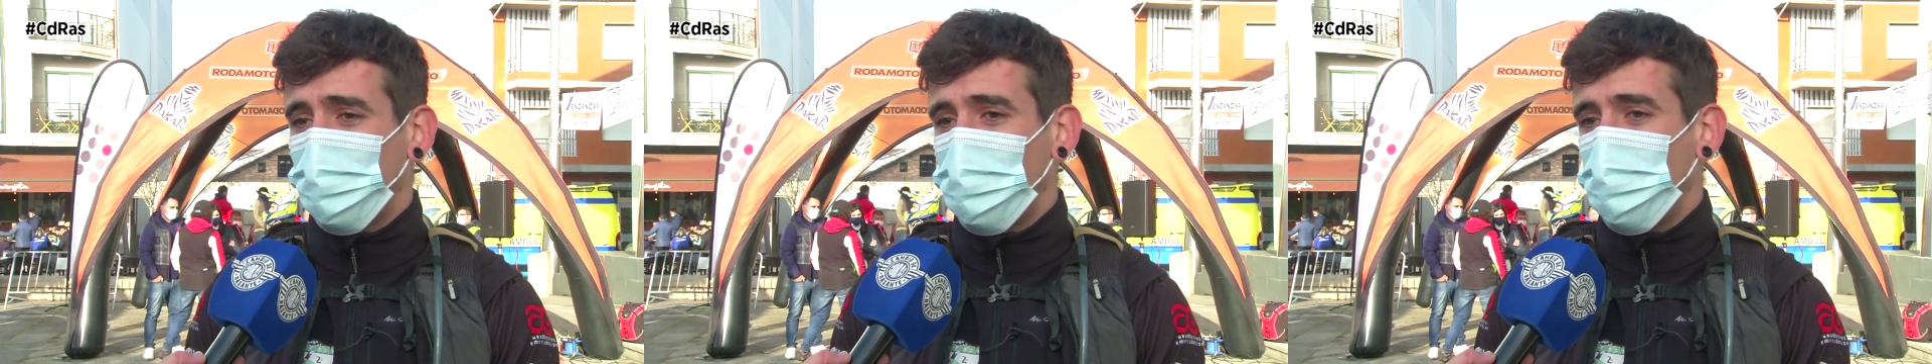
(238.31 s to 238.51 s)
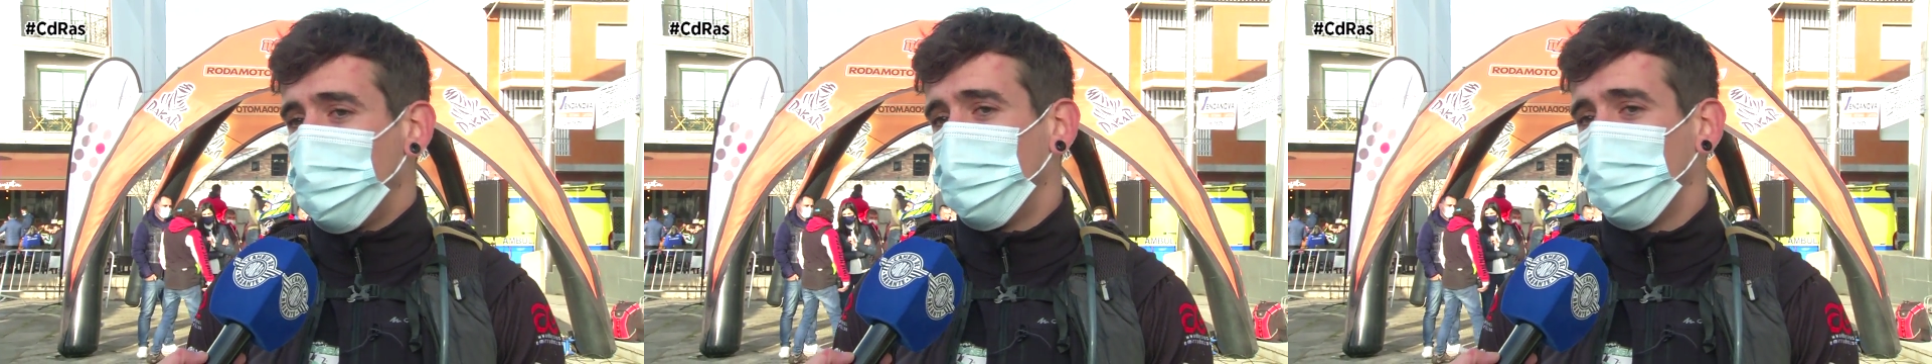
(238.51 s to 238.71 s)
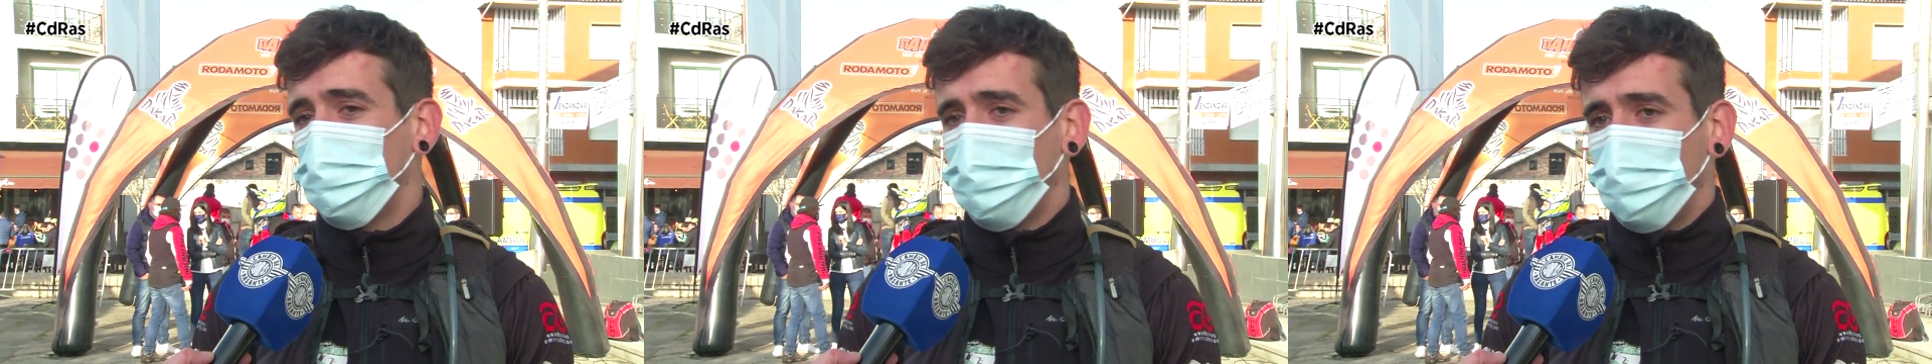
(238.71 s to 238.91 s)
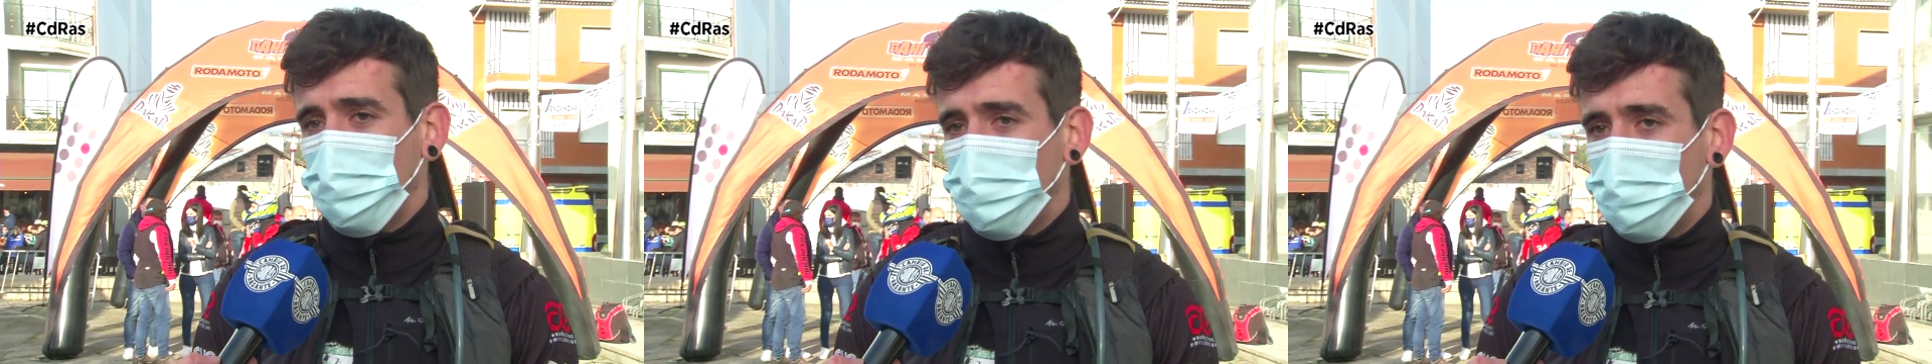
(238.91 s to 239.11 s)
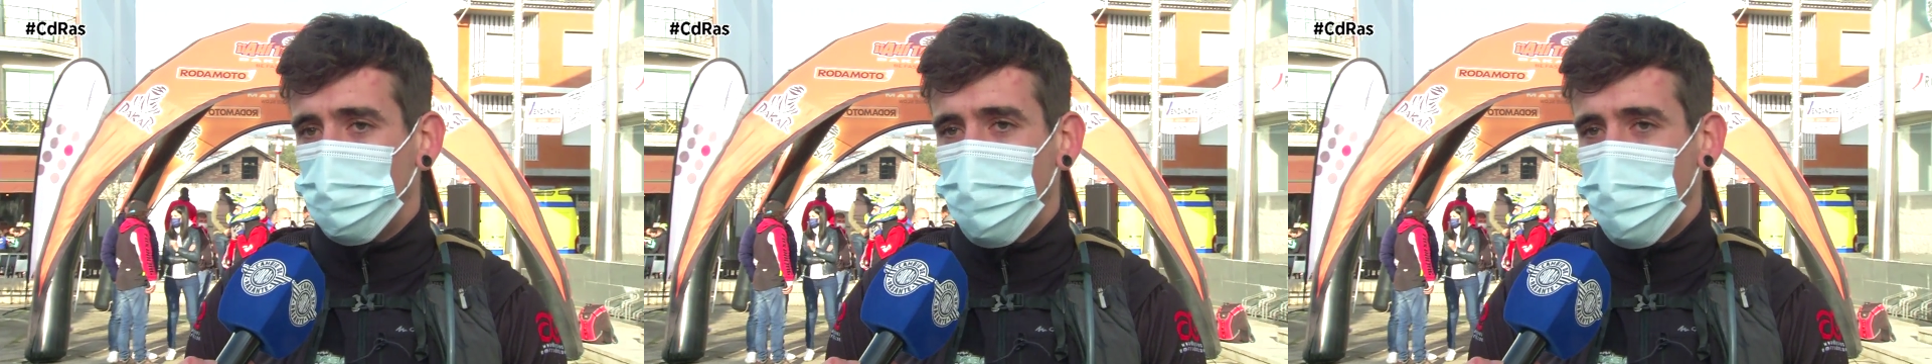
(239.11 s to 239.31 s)
cada vez va
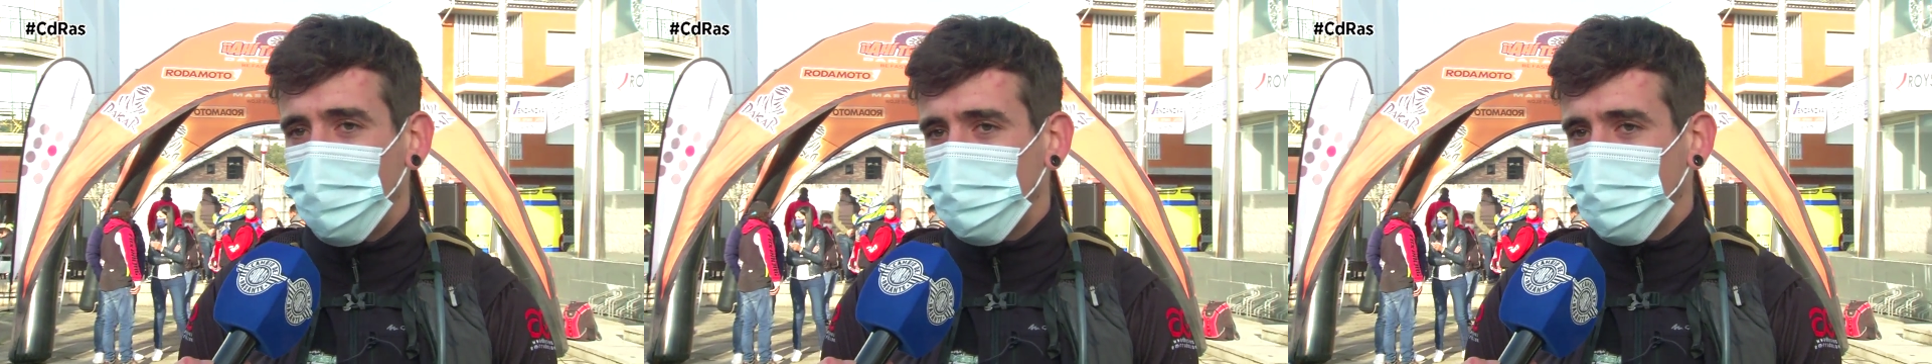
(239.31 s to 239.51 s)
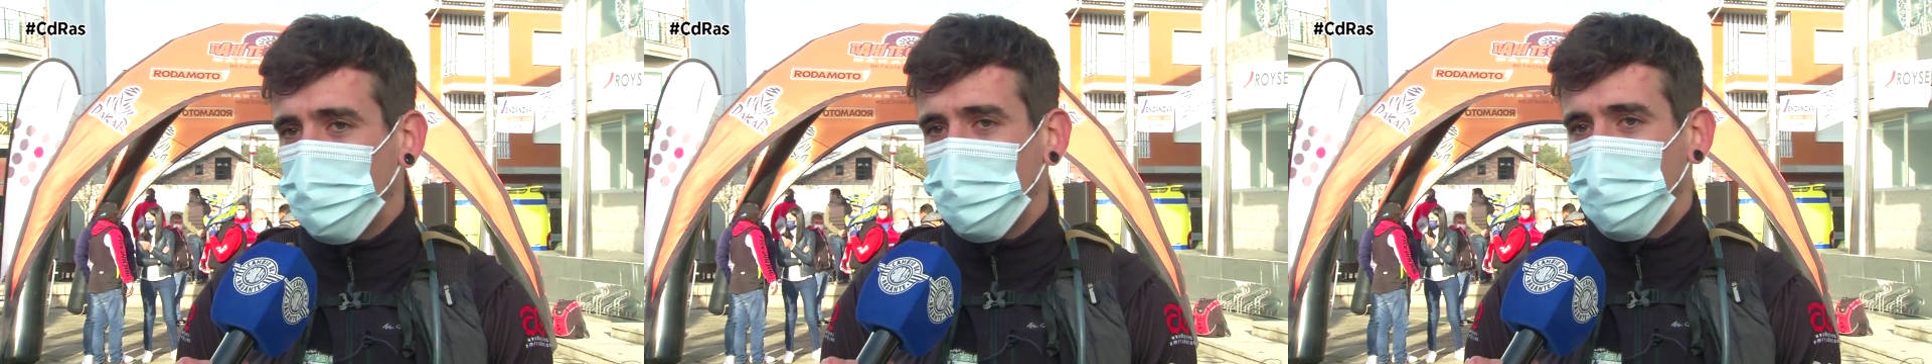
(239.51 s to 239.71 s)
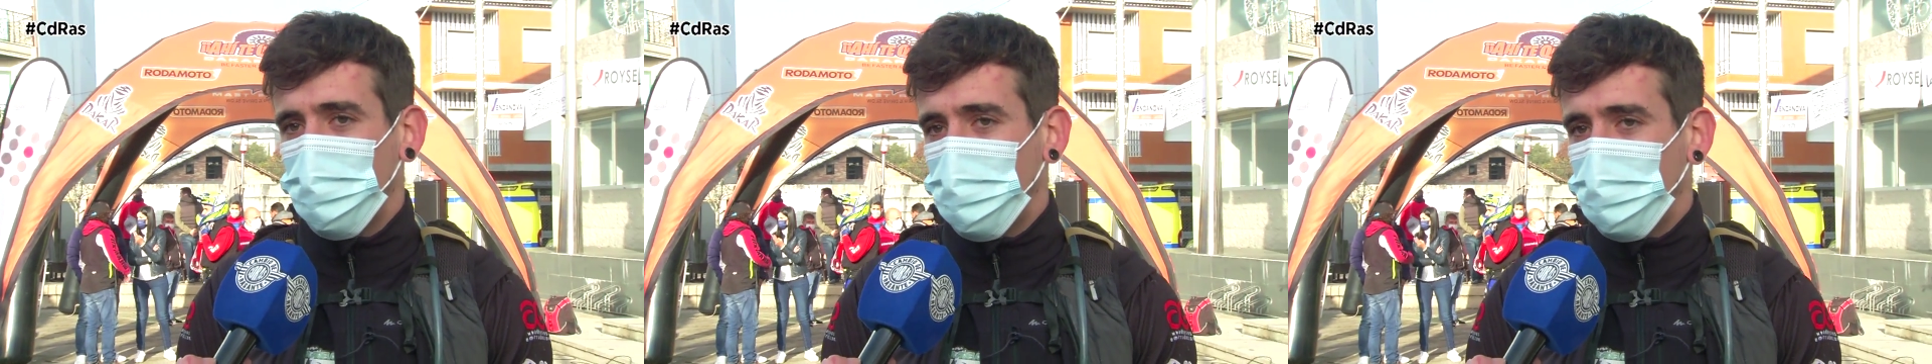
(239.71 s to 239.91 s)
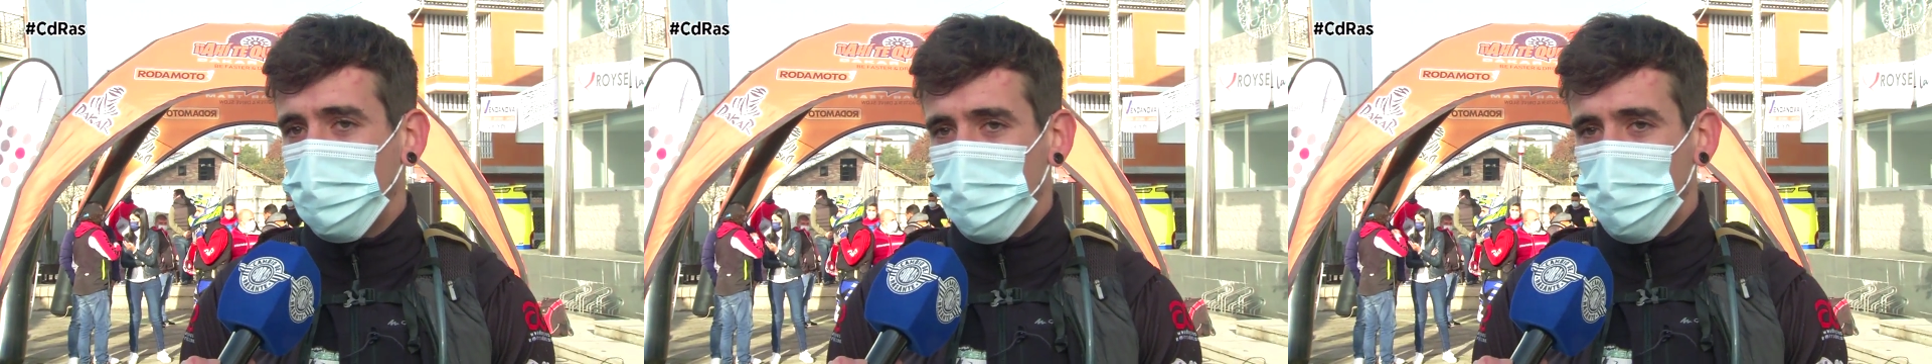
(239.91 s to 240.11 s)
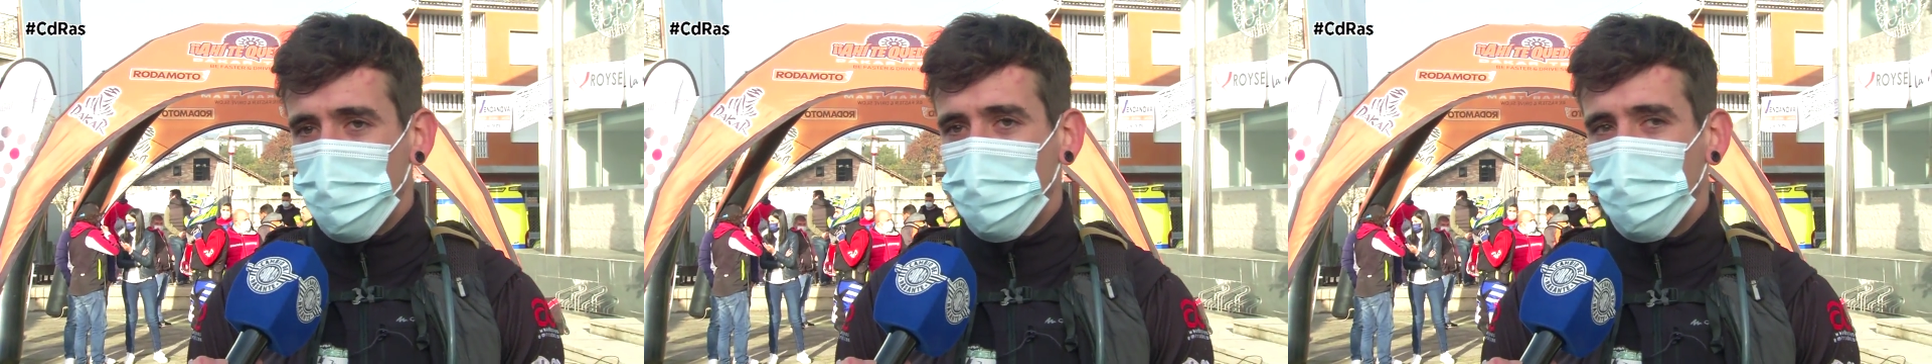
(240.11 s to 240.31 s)
subiendo más y
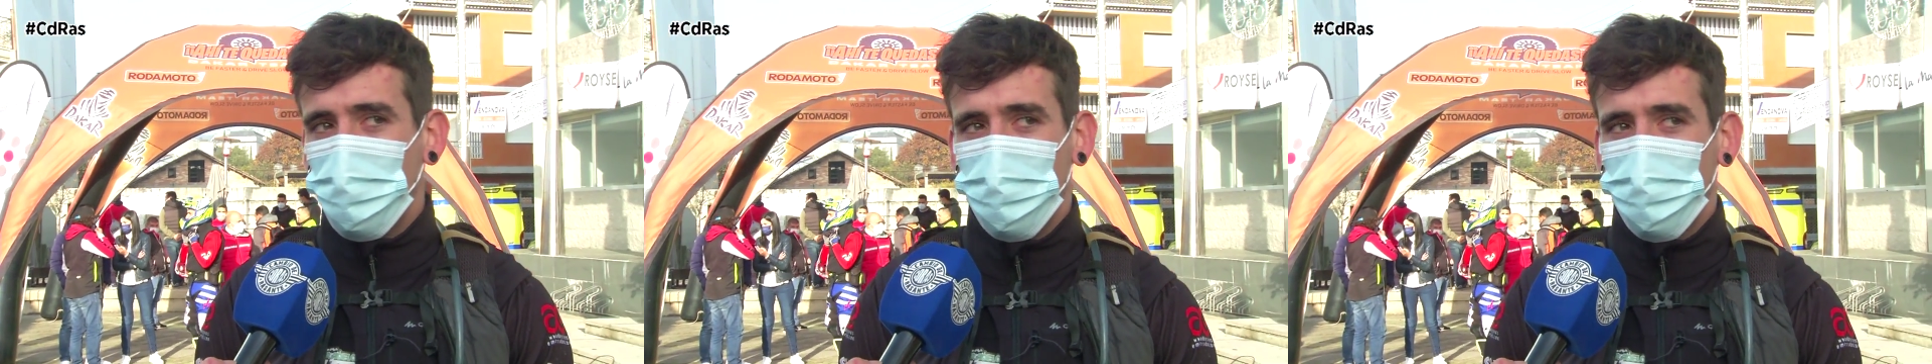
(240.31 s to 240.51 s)
la